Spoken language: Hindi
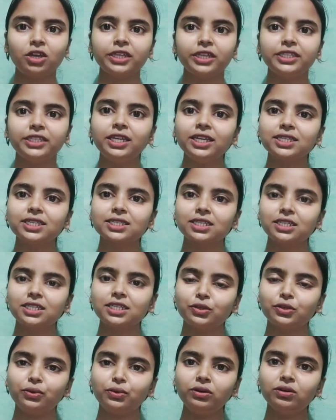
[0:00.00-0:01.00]
ये स्किन
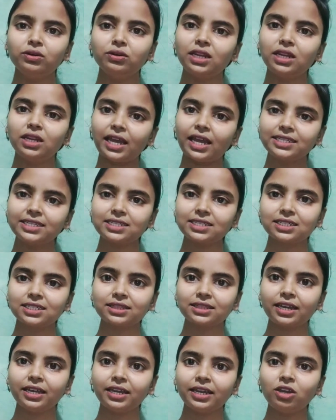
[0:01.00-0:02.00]
को लाइट करता
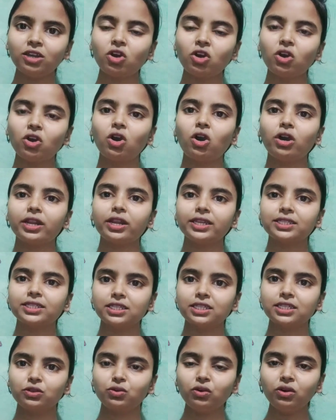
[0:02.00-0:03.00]
है और स्किन
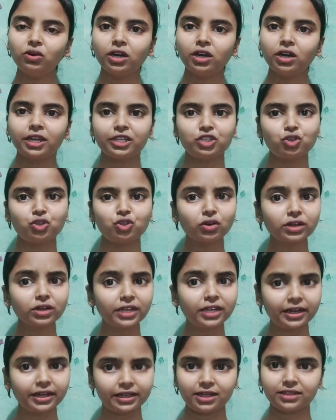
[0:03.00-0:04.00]
को
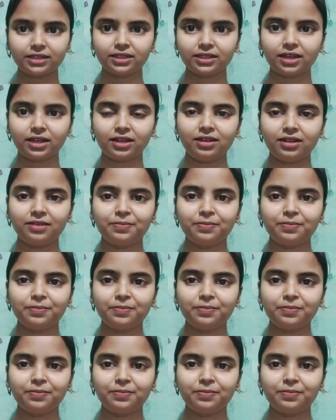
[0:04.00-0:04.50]
रिजोबनेट करता है